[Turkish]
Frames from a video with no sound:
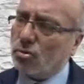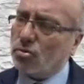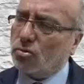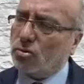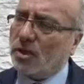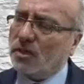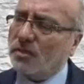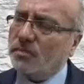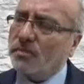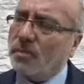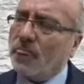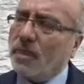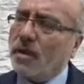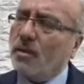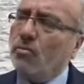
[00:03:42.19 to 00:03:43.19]
O yüzden
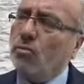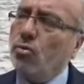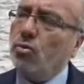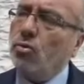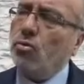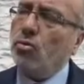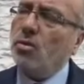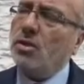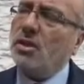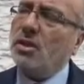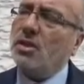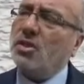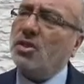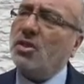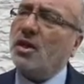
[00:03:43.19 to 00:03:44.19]
bu
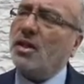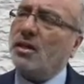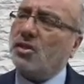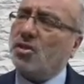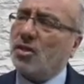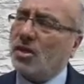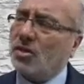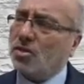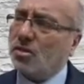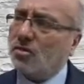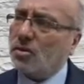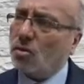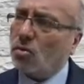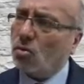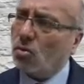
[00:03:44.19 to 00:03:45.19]
iki ana
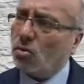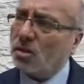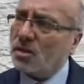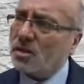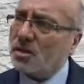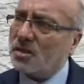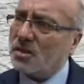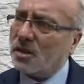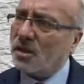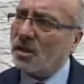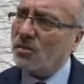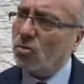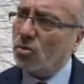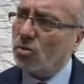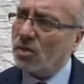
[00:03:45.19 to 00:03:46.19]
çerçevede organize
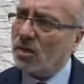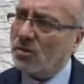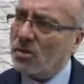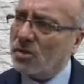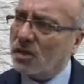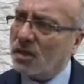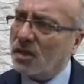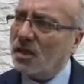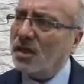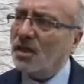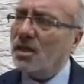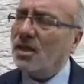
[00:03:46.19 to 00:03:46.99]
sanayi bölgemizi de